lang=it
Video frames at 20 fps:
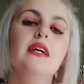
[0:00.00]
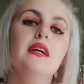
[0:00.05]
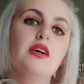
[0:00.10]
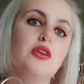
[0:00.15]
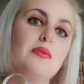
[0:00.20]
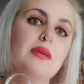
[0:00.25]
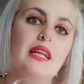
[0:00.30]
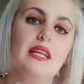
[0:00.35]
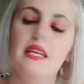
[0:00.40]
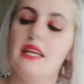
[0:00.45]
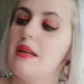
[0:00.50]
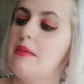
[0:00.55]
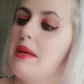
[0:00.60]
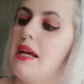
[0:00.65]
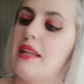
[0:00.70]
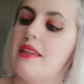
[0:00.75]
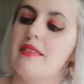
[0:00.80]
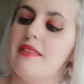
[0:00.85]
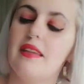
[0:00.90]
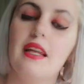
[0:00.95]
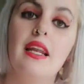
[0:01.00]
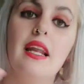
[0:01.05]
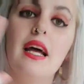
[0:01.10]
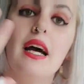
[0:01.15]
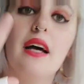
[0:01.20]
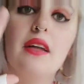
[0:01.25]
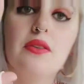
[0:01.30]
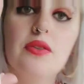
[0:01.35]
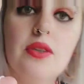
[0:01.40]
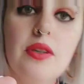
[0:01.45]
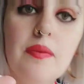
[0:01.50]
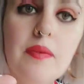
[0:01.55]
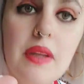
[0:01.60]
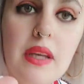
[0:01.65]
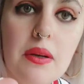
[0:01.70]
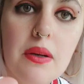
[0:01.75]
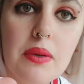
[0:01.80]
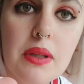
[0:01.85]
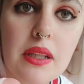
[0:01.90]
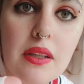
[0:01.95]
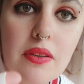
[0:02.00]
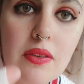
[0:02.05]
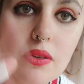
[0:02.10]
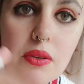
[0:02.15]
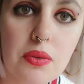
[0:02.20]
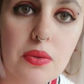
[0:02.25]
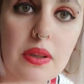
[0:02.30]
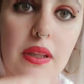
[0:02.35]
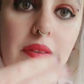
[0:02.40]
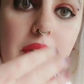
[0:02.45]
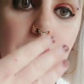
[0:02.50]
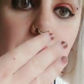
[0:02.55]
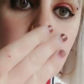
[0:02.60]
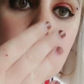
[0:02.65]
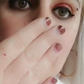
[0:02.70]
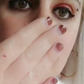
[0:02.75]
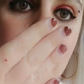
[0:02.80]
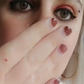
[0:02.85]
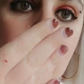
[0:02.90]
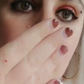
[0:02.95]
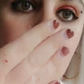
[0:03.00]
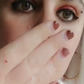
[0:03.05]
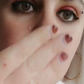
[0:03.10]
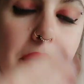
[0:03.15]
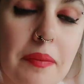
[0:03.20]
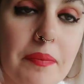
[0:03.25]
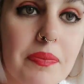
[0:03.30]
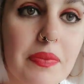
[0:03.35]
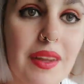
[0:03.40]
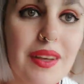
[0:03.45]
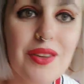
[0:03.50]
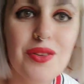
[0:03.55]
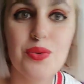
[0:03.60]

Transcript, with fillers: Romina ieri mi ha zannato e quindi sono tutta, vado tutta sangue.